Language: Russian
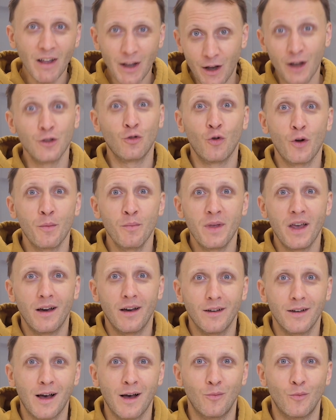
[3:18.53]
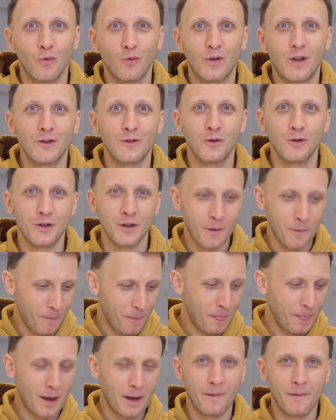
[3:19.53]
который мне как бы удалось
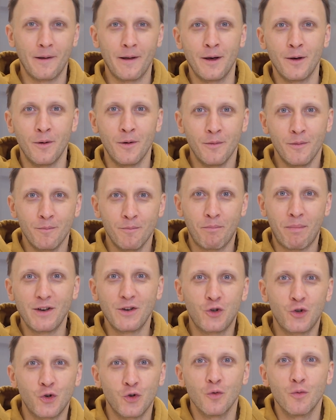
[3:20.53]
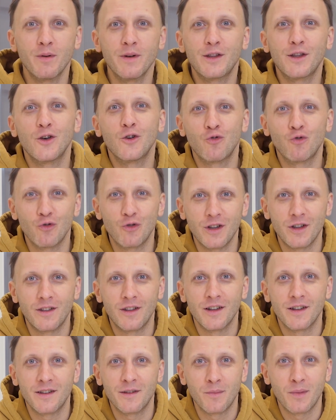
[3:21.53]
а, пощупать и
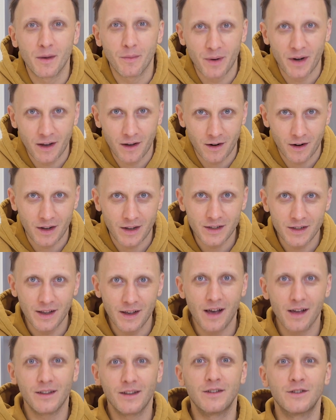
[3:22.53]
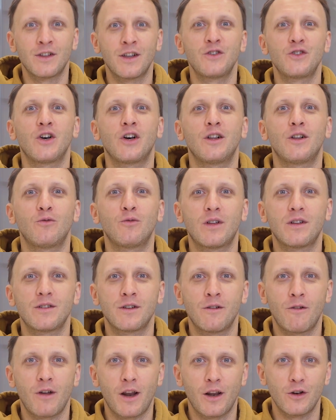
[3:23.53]
ощутить на себе прекрасно, когда сначала у
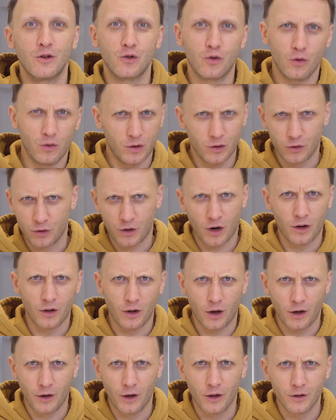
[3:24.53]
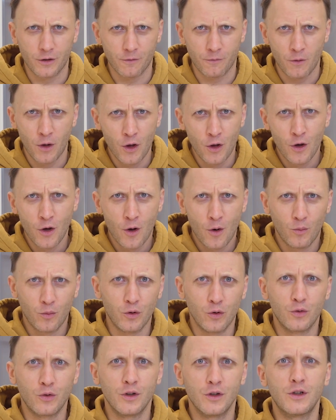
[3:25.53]
нас говорили, что иностранных агентов
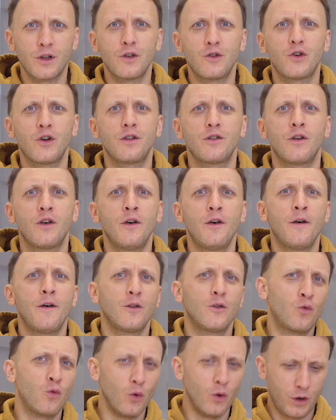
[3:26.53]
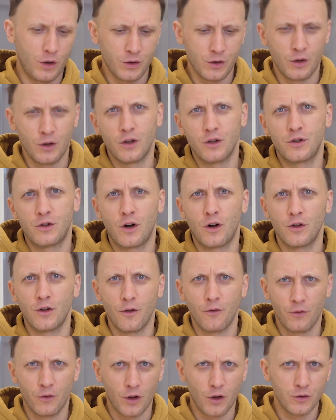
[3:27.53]
будут назначать только за
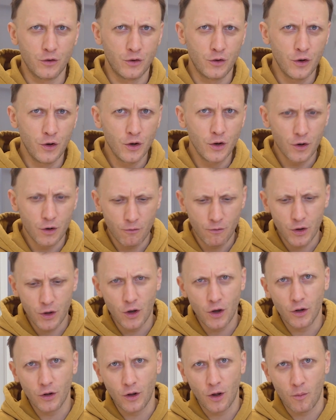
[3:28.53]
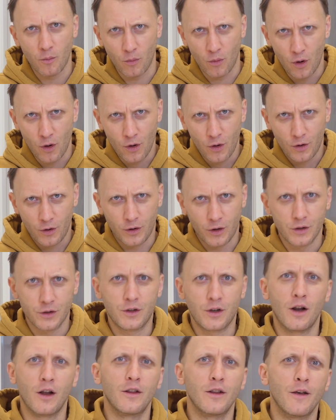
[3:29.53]
иностранное финансирование, там,
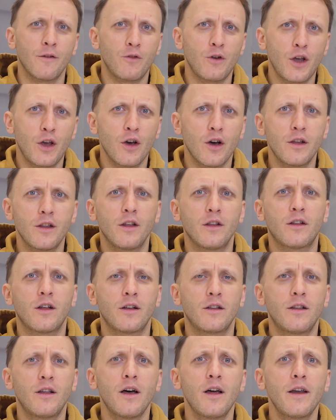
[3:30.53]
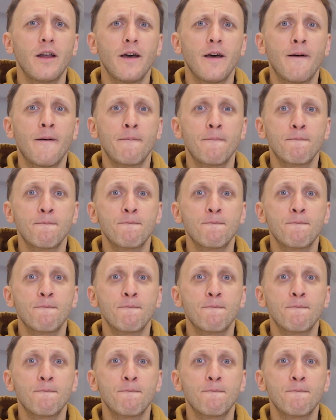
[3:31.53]
иностранное влияние и так далее.